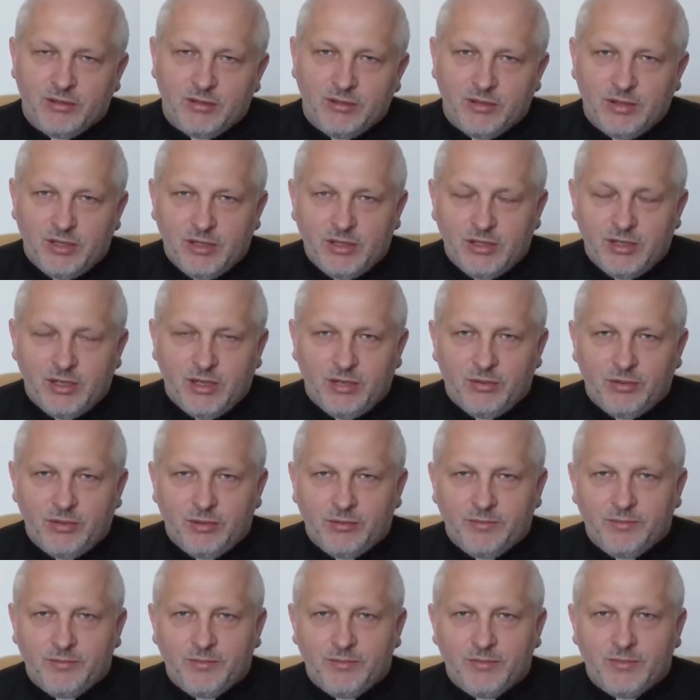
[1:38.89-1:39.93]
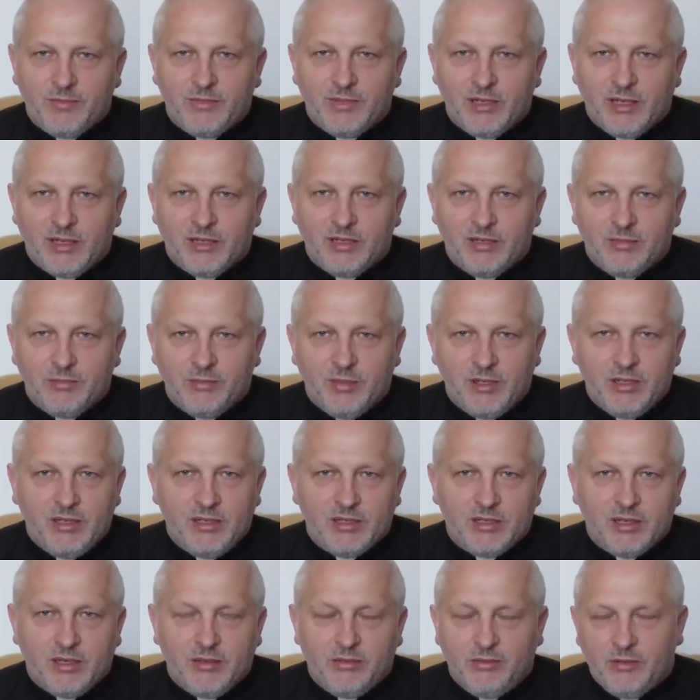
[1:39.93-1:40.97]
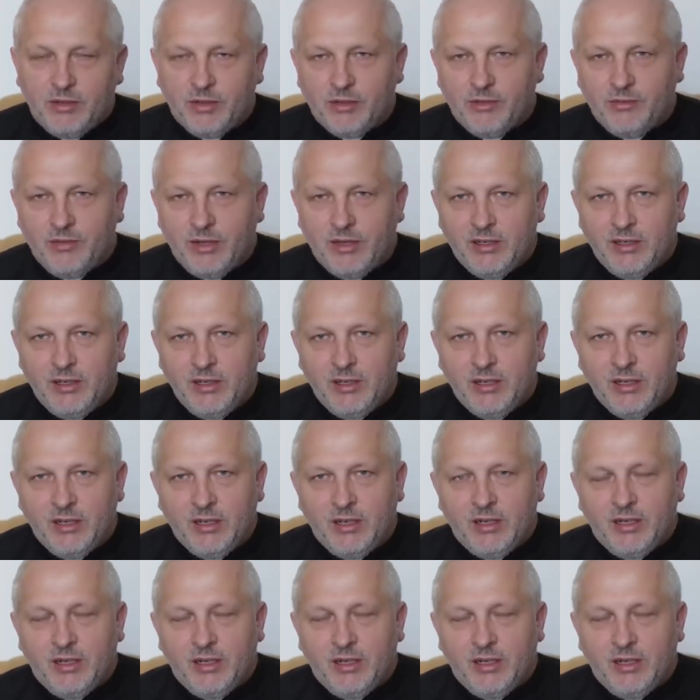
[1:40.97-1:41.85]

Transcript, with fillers: co się działo, tak się byli zaoferowani